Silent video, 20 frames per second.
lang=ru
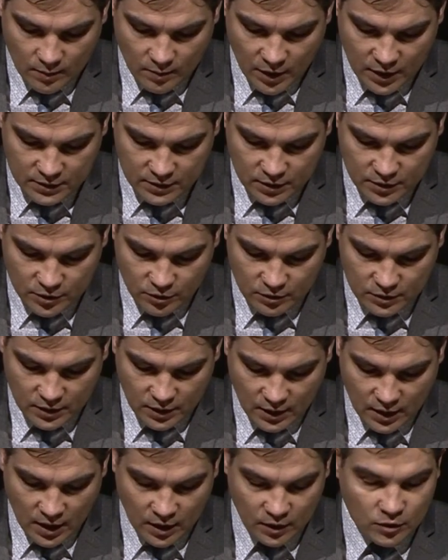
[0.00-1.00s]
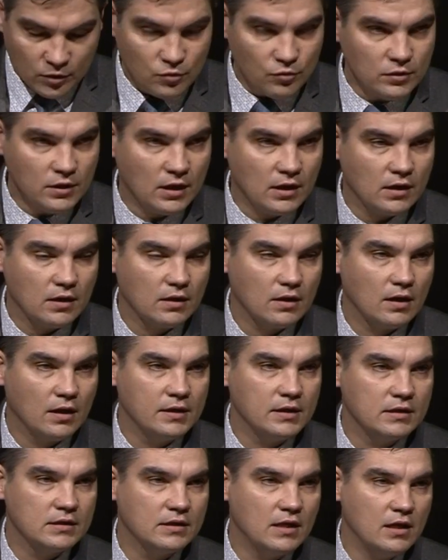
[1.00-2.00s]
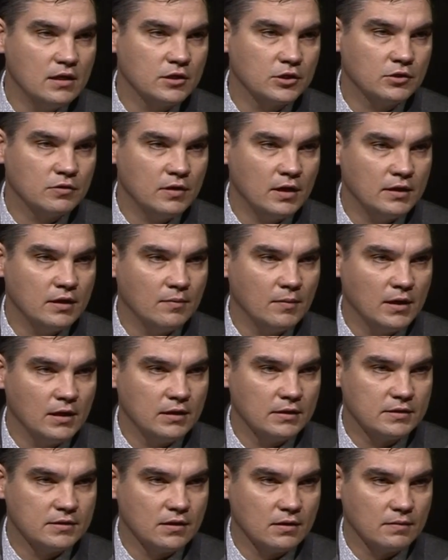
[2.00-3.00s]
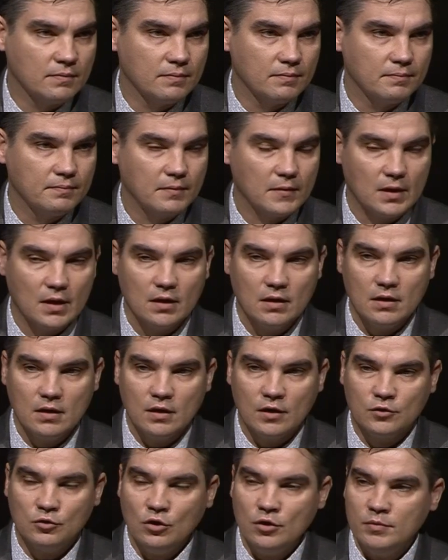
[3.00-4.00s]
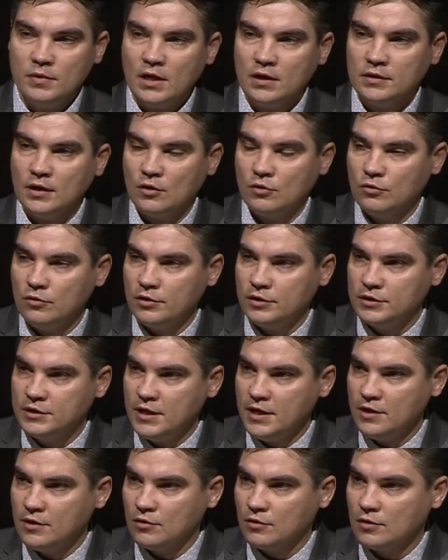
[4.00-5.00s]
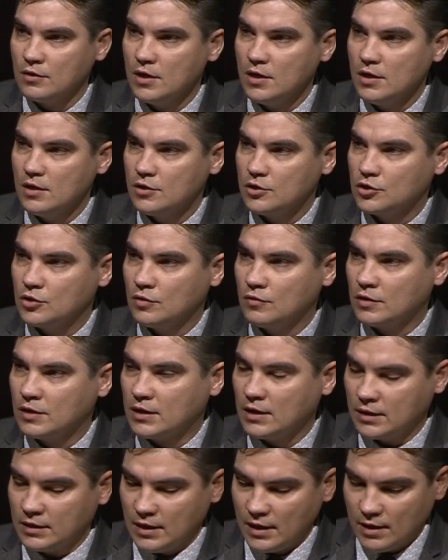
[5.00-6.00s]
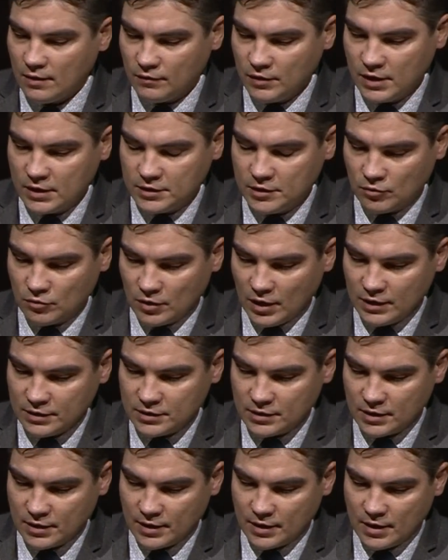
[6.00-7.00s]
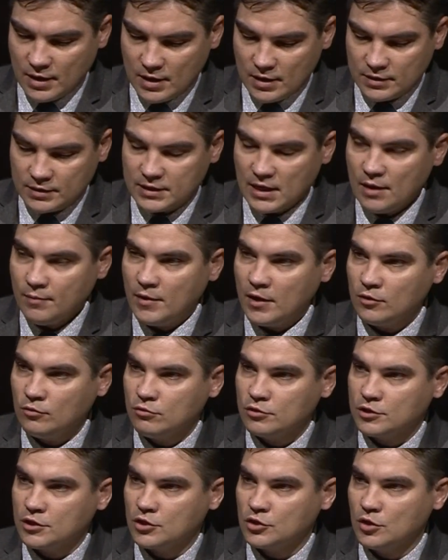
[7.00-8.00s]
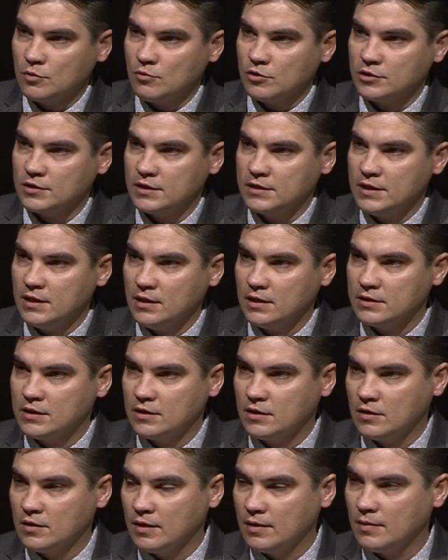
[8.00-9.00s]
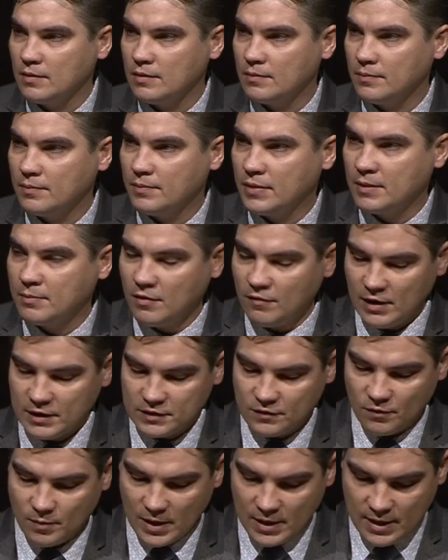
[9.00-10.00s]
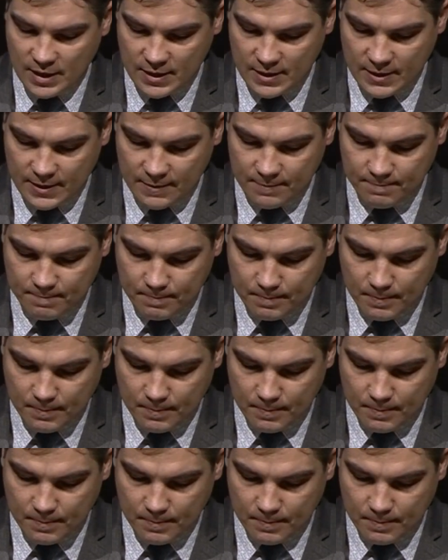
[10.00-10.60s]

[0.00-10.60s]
Братья и сестры, откуда они знали, что надо молиться? Кто им дал такую идею, что вот когда в их ситуации самое лучшее, что можно делать, это пребывать в молении.